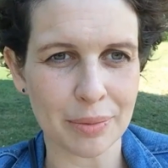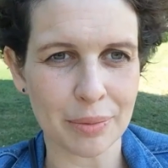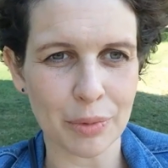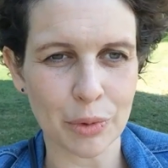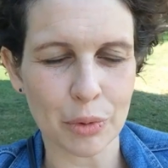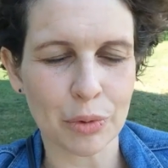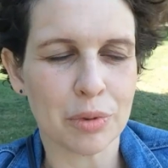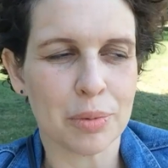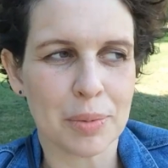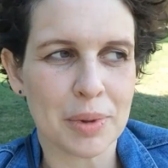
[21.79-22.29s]

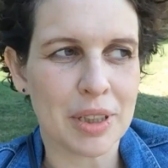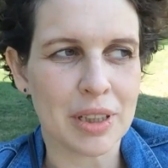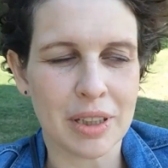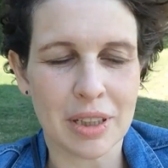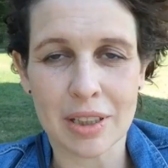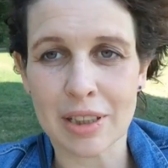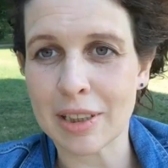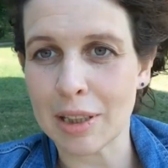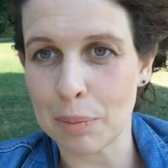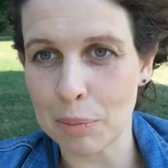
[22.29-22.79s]
ну, в смысле,
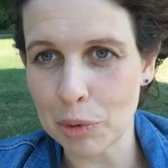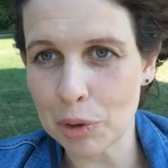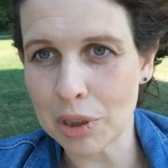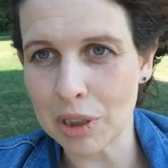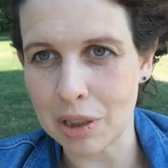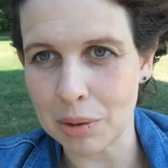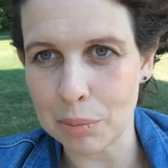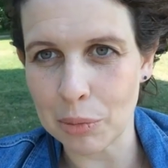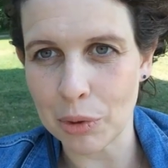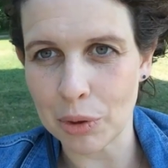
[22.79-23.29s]
не на саму
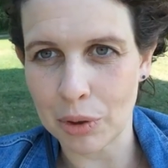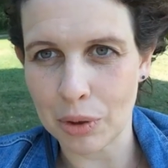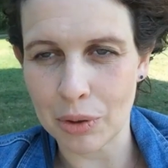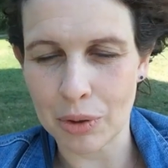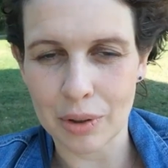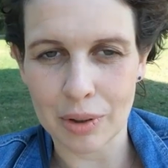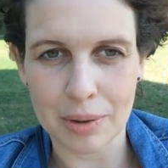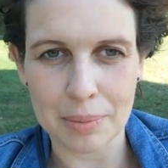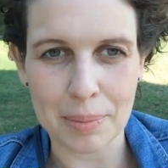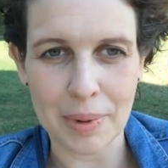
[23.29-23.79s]
церемонию,
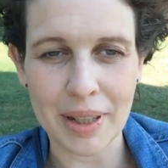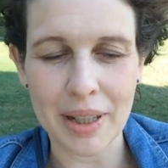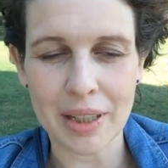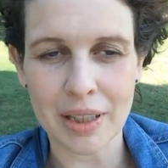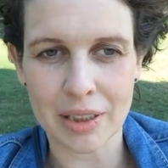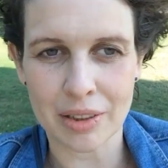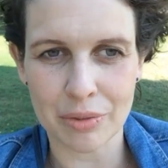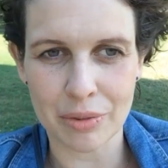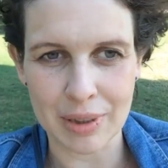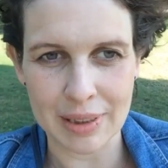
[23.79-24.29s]
а
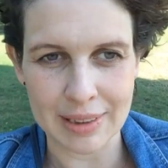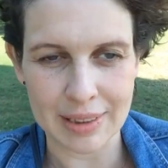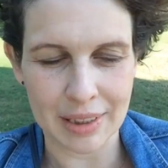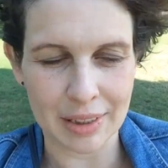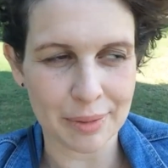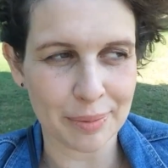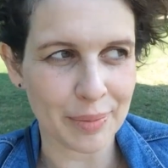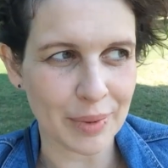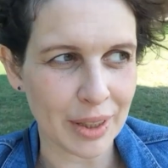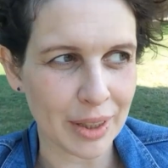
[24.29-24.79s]
поехать в Винзор,